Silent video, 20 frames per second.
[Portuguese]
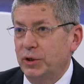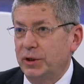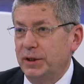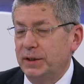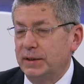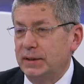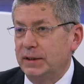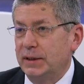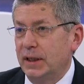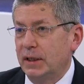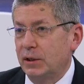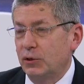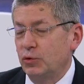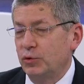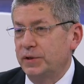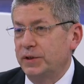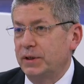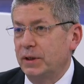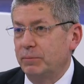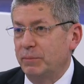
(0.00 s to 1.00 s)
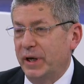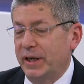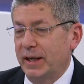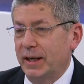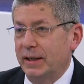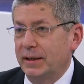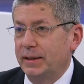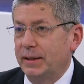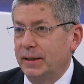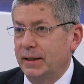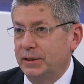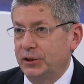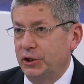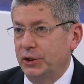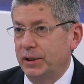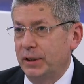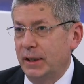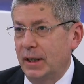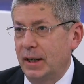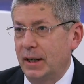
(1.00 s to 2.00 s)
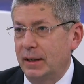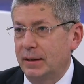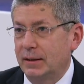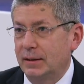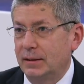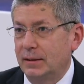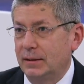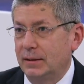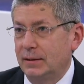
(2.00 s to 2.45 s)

Porque se a Rússia parar de atirar,